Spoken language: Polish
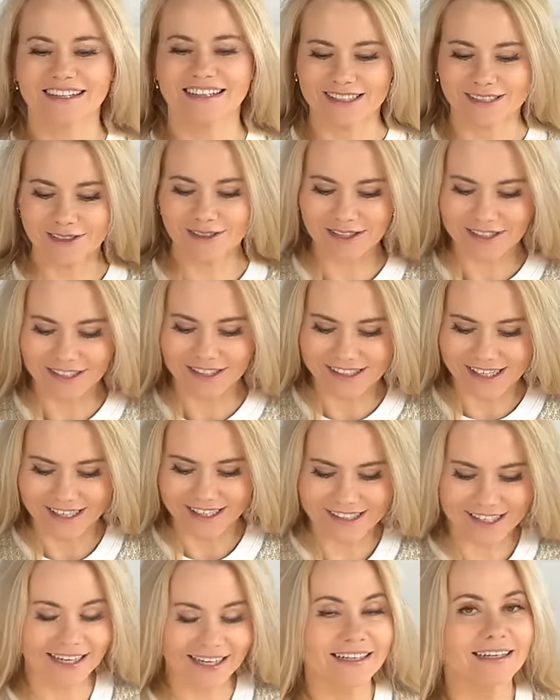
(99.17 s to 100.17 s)
już się
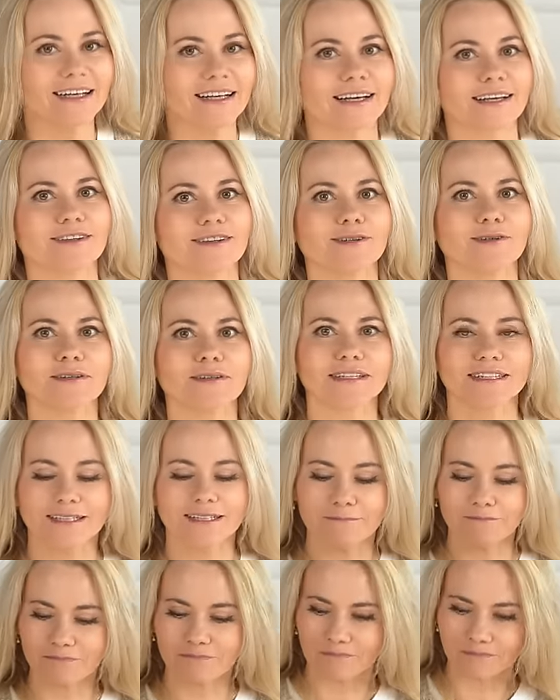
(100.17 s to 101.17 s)
cieszę, który
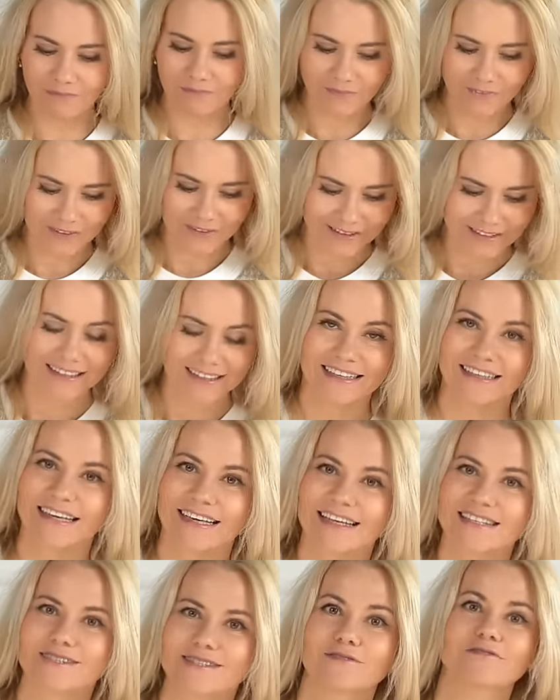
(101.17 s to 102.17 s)
mm,
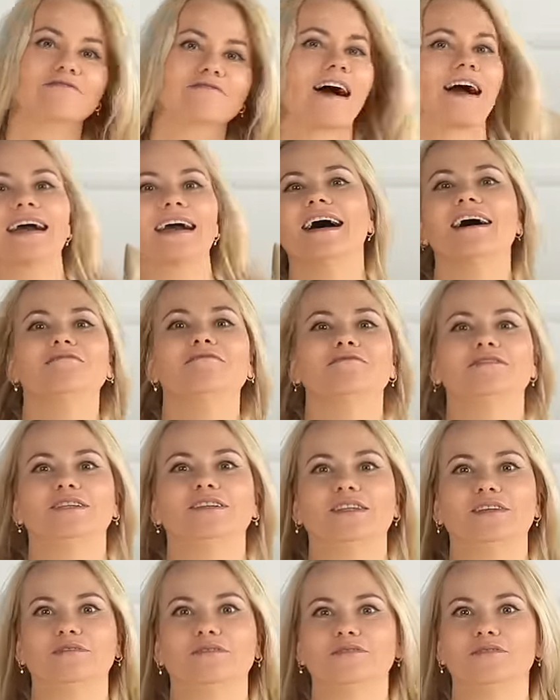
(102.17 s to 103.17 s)
jest, uwaga, w
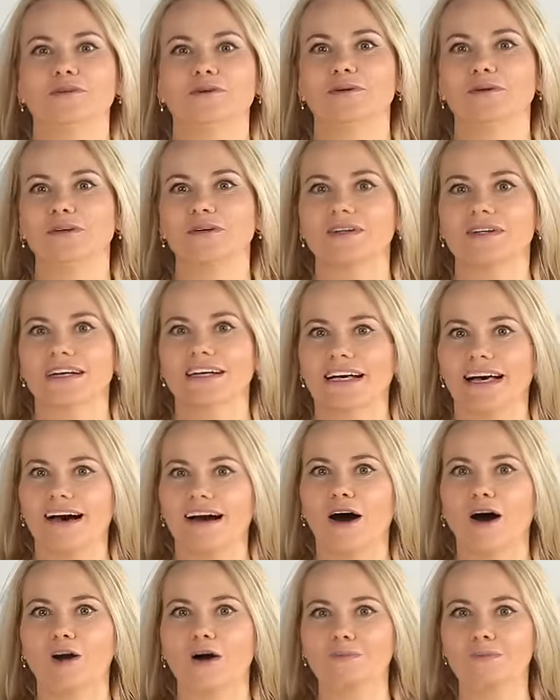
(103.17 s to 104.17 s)
dwóch
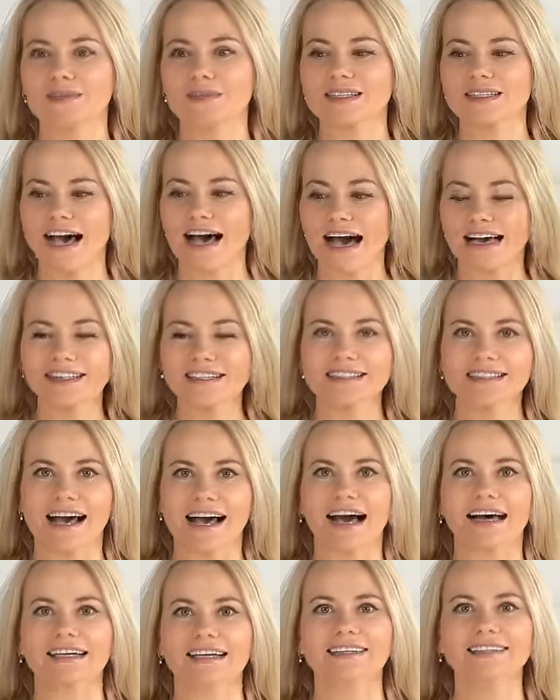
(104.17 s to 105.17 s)

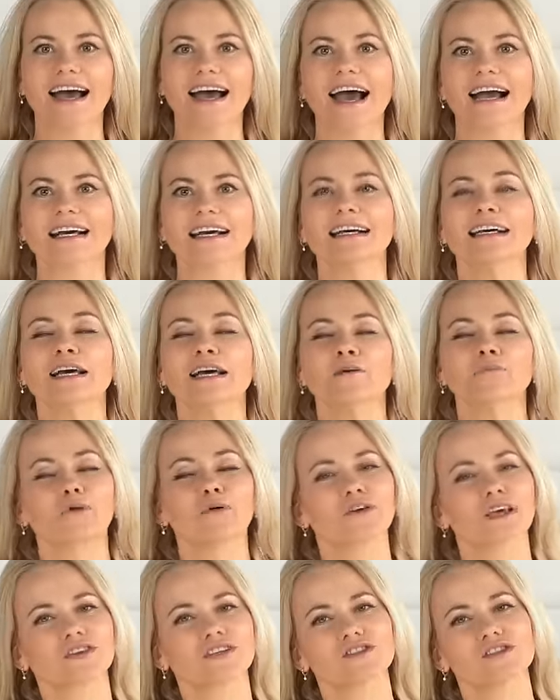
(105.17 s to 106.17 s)
Obcasach, tak,
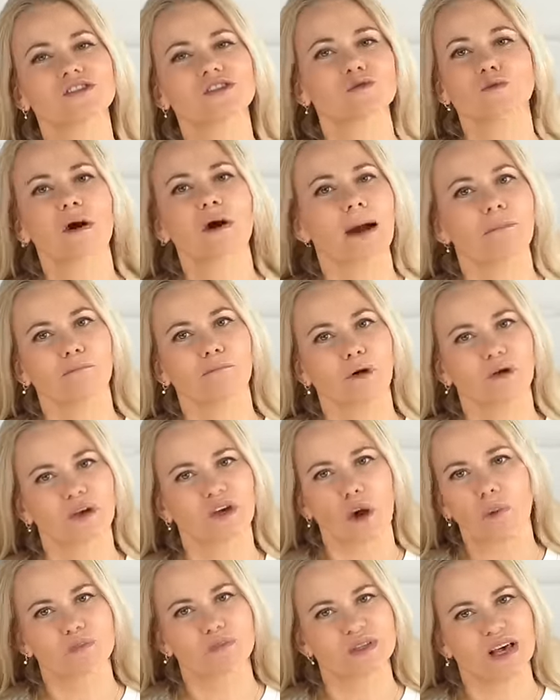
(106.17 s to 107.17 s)
bo ja się słucham moich
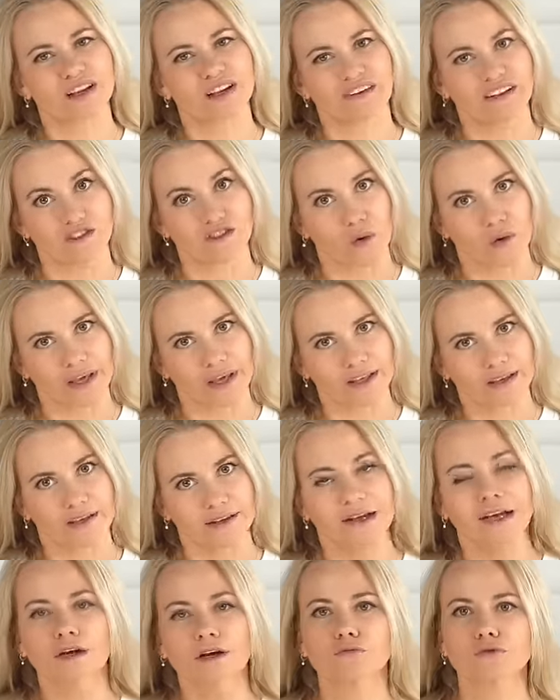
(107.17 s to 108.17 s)
obserwatorek,
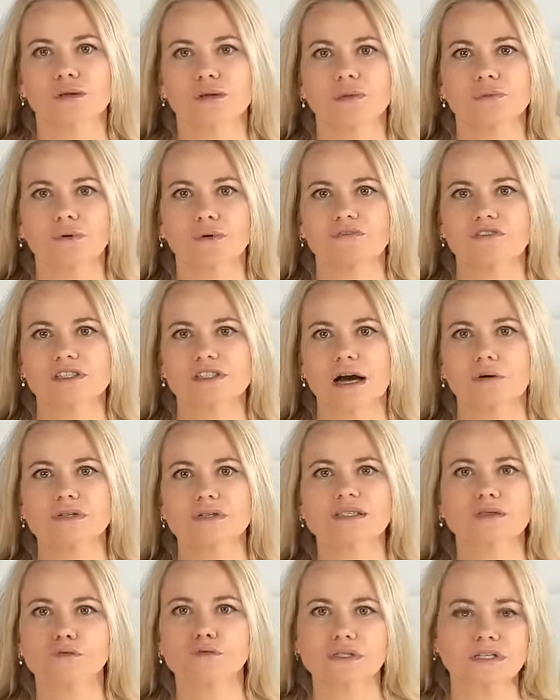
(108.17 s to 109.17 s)
które mi powiedziały:
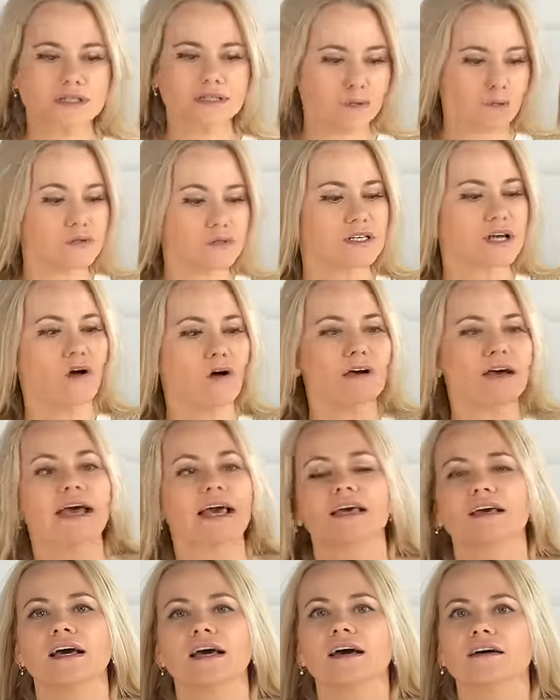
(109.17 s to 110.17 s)
Suzy, Suzy,
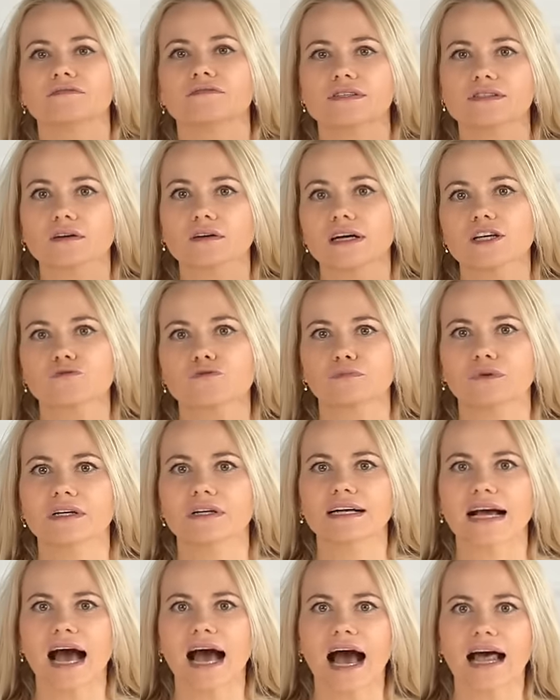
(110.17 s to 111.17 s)
okej, okay, wysoka
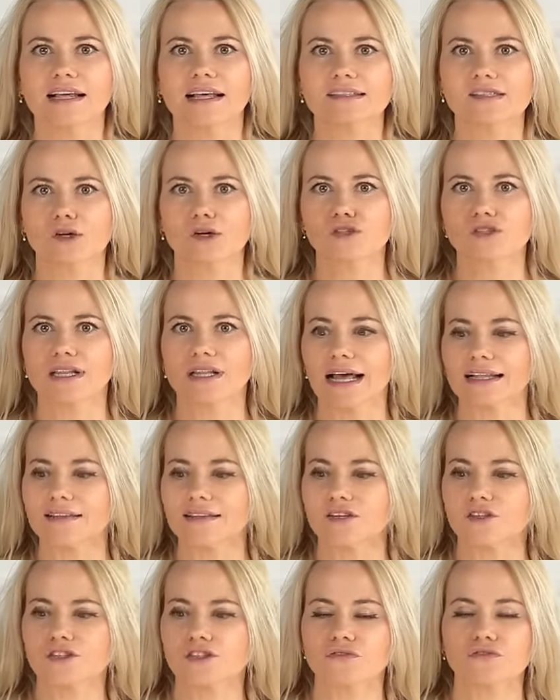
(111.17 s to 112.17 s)
szpilka, ale coś dla
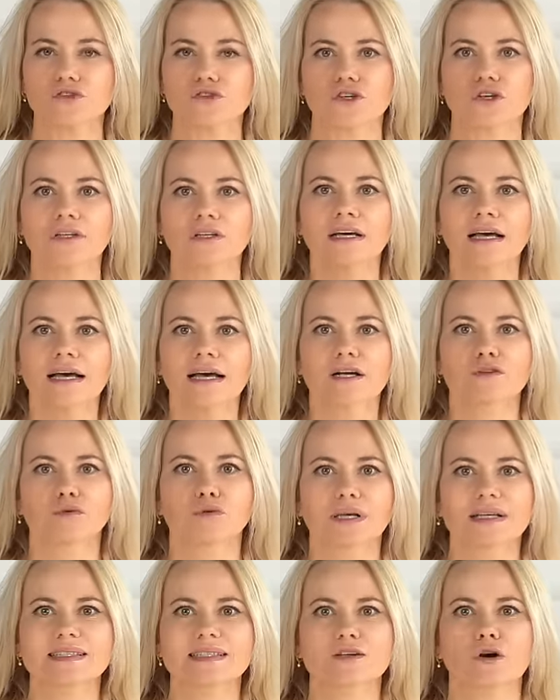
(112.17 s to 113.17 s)
tych dziewczyn,
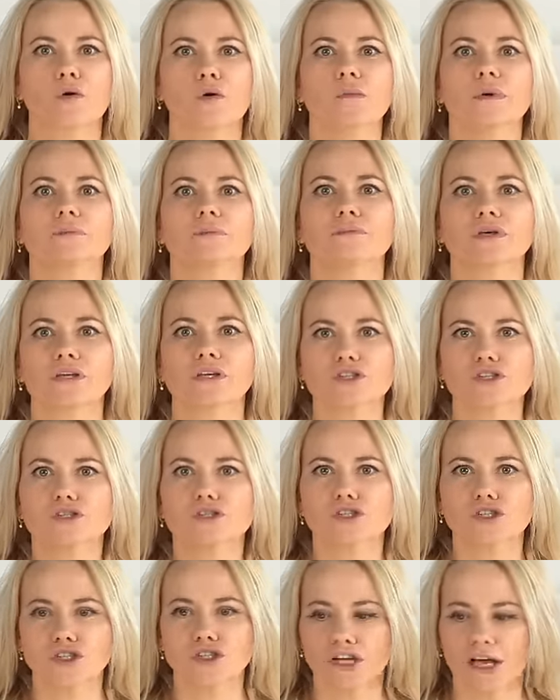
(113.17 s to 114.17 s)
które chcą mieć
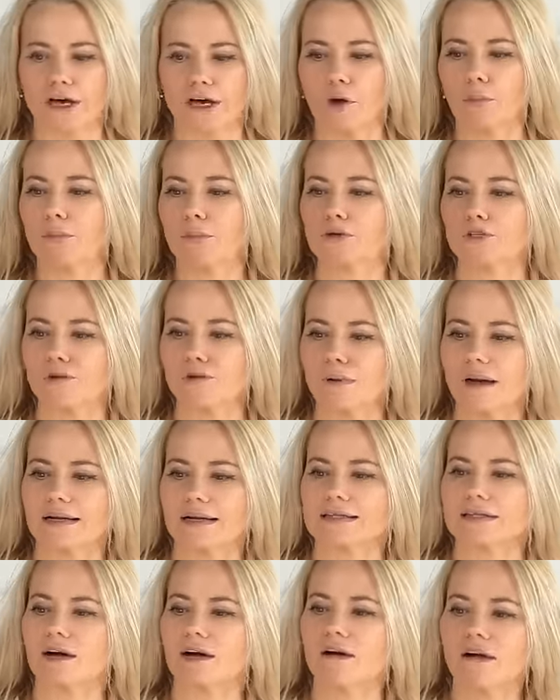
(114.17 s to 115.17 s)
niższego. Proszę
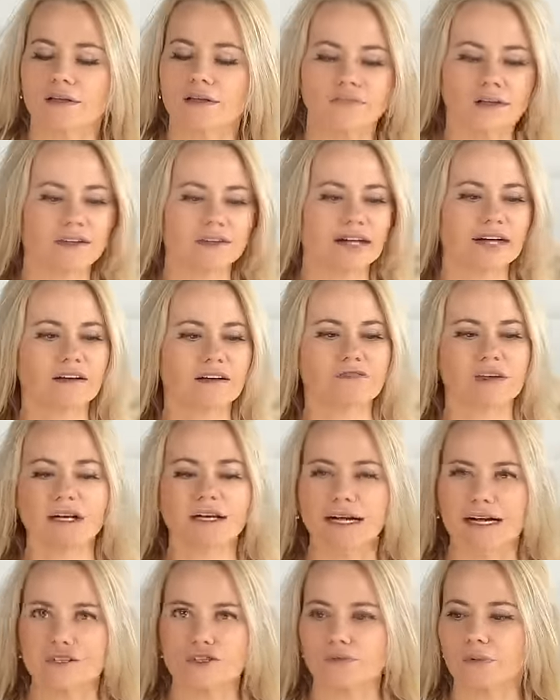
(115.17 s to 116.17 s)
bardzo, nie taka
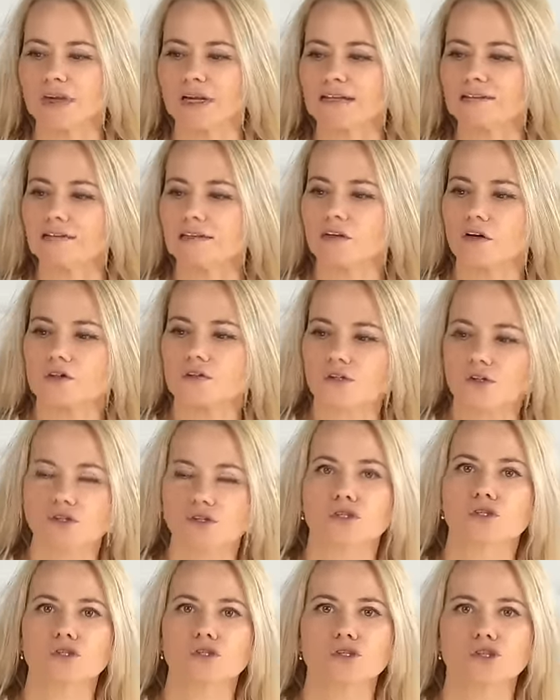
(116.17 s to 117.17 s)
wielka szpila, tylko
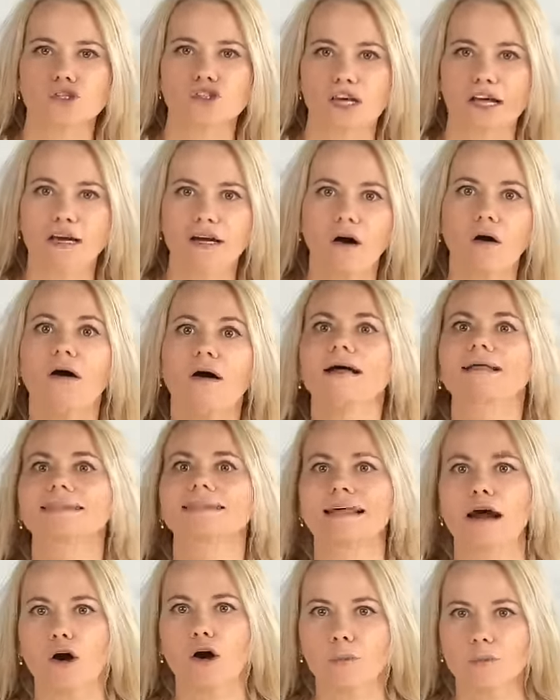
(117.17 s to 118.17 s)
coś niższego
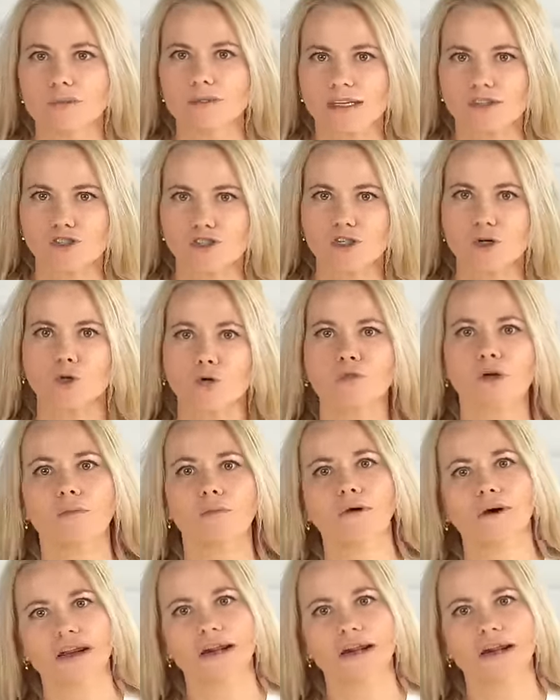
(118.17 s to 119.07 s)
na obcasiku, no bo